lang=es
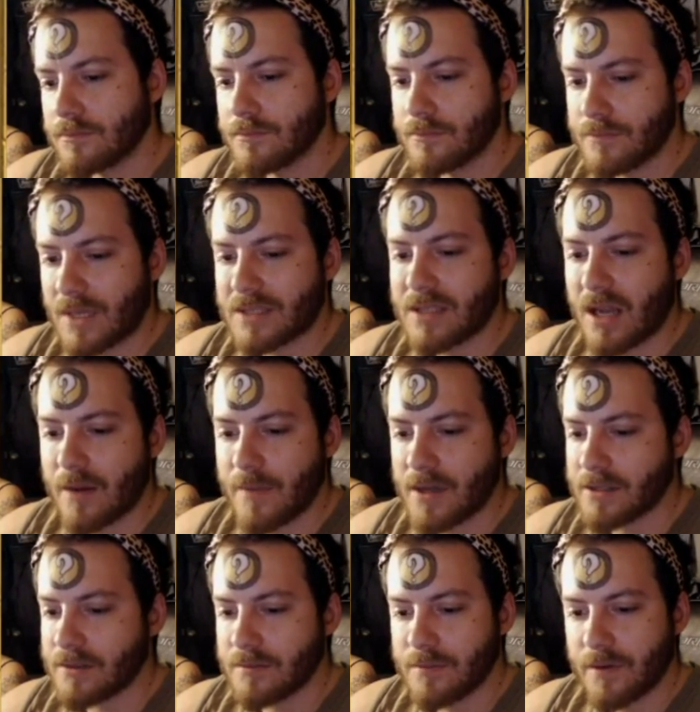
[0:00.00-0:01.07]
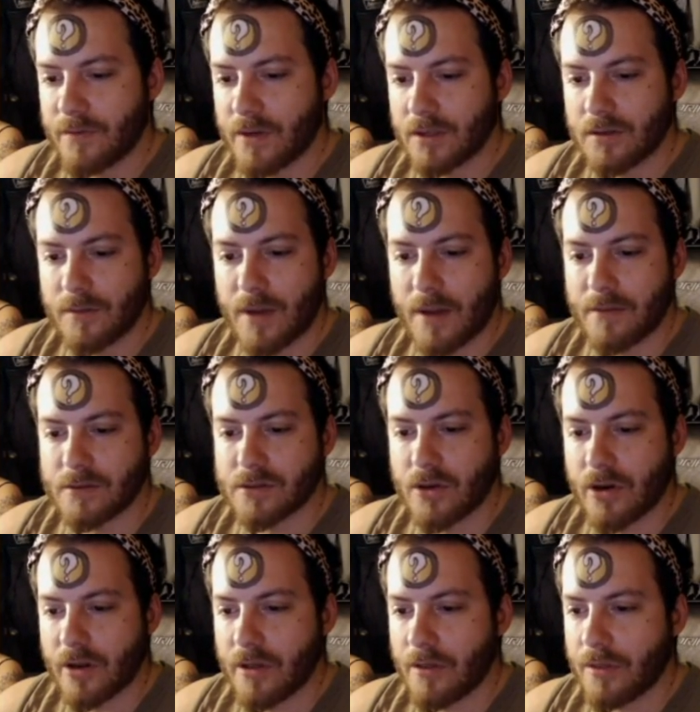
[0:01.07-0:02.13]
Más armas. Perfecto. vamos con
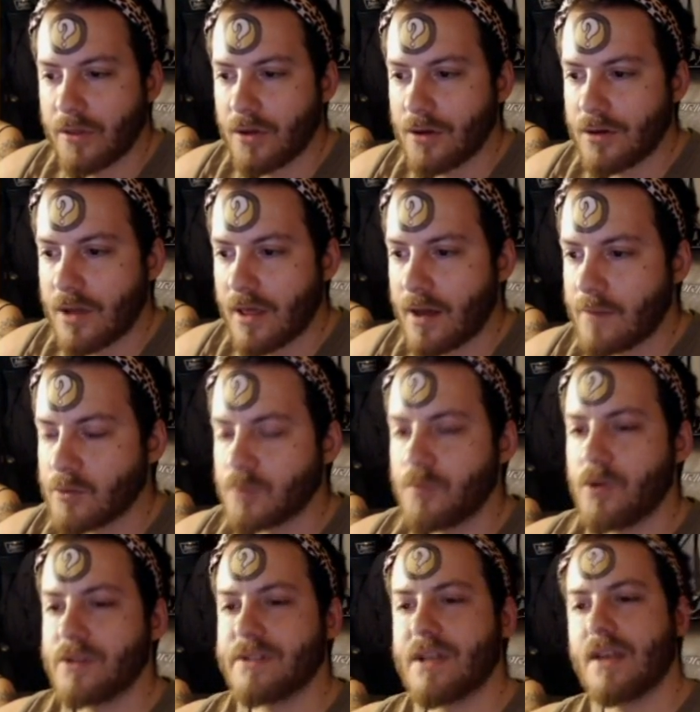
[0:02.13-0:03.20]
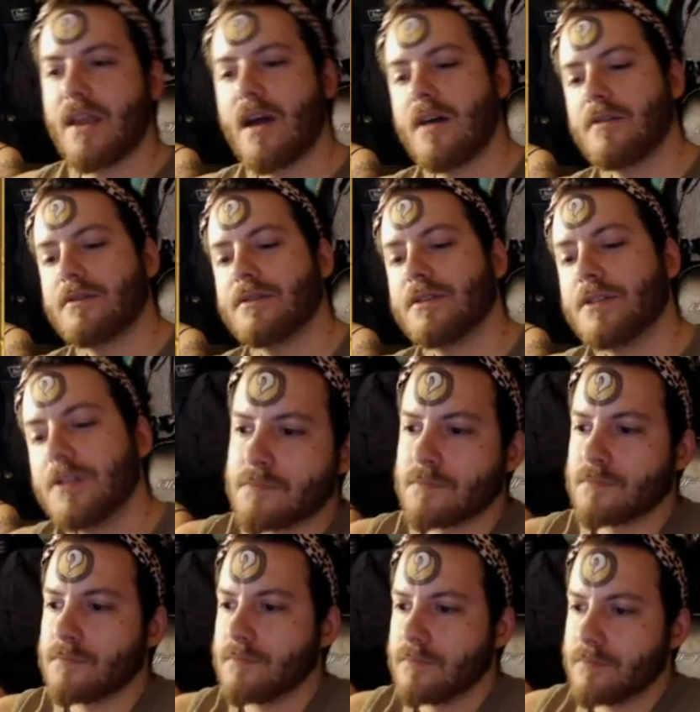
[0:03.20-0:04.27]
redención. La dejamos puesta ya.
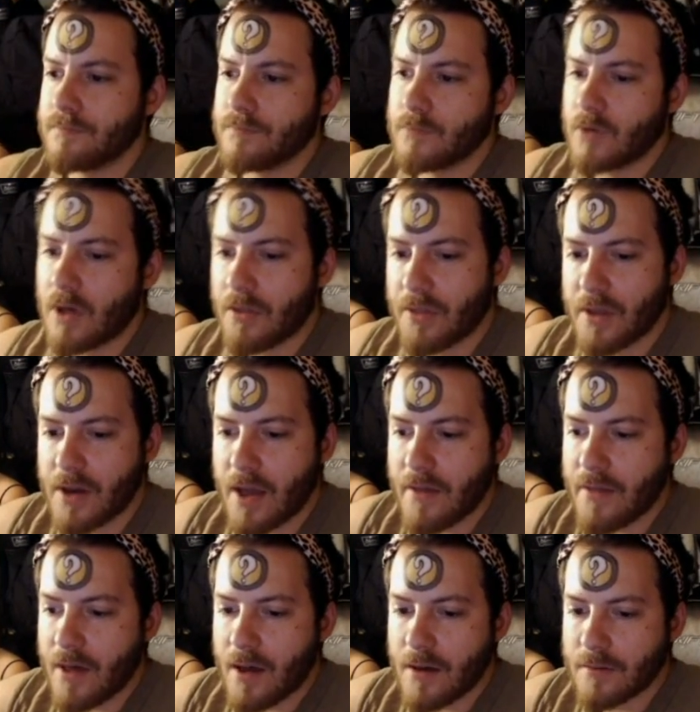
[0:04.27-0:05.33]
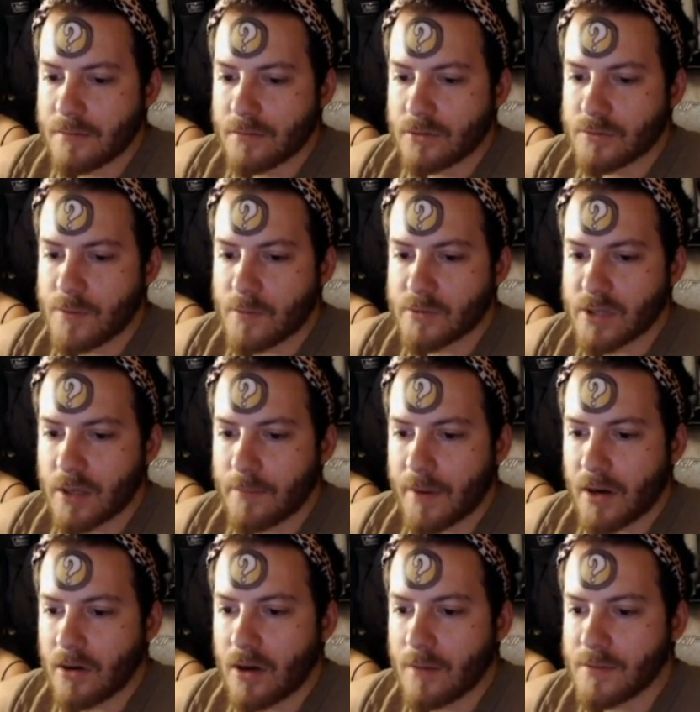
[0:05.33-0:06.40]
No hace nada. Nos vamos a
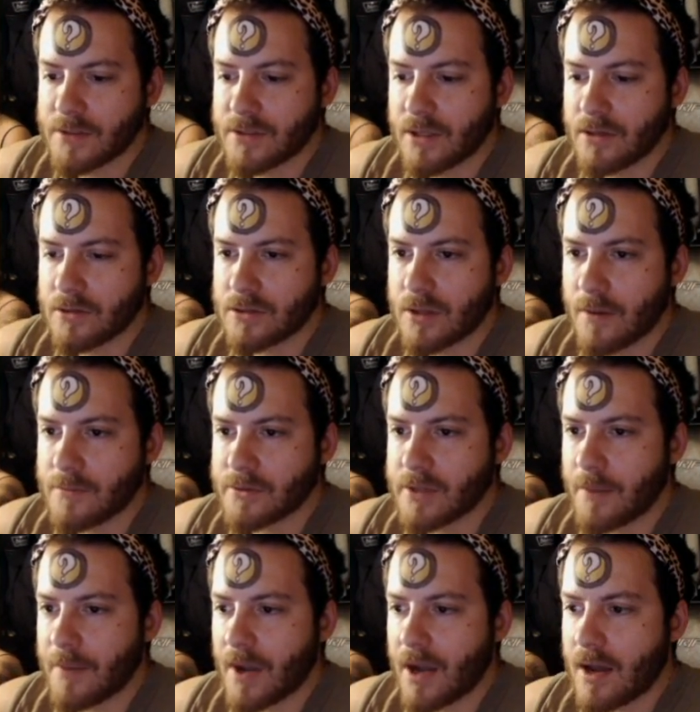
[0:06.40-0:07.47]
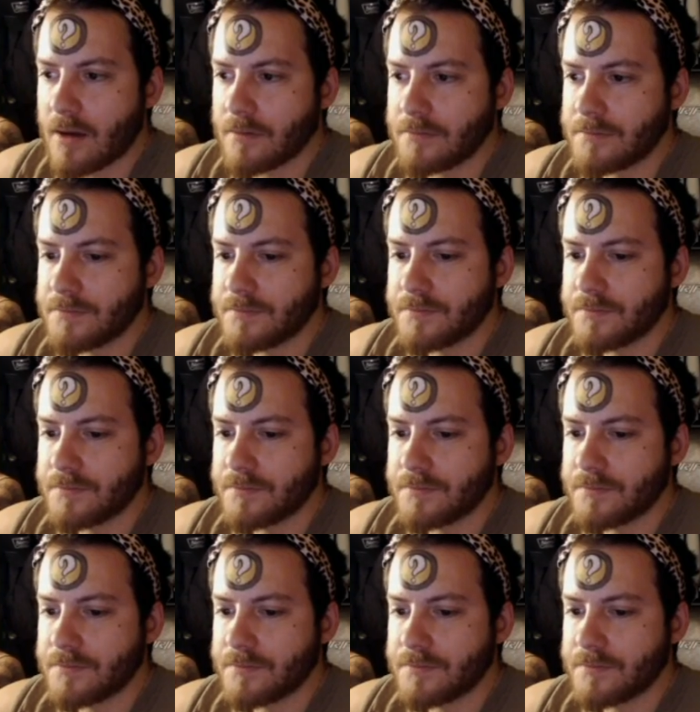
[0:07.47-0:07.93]
equipar hoja misteriosa. Vamos a pegar.